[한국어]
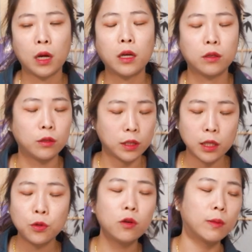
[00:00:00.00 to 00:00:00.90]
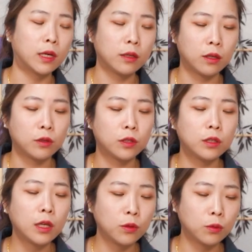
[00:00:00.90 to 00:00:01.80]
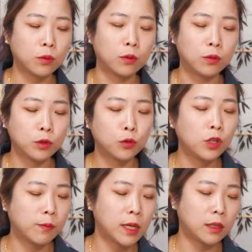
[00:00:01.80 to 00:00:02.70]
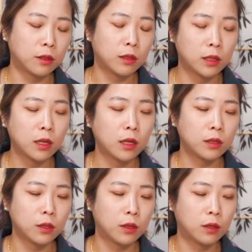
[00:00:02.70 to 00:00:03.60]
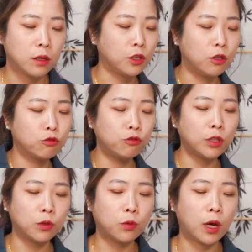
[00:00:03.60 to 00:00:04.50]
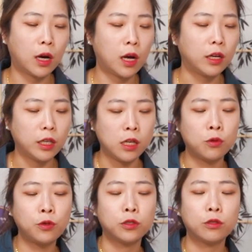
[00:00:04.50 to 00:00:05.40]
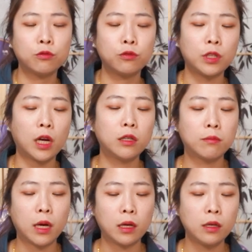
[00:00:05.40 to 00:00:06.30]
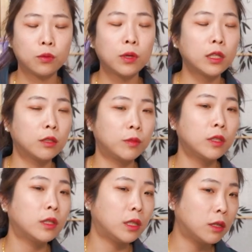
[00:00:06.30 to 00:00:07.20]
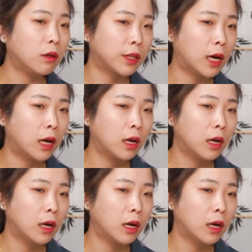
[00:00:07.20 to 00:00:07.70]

아, 이건 사설로 말할게요. 진단도 저도 일반인 때 그렇게 생각했어요. 열 군데 돌아가 일곱 여덟 군데 하는 말 똑같으면 이거다.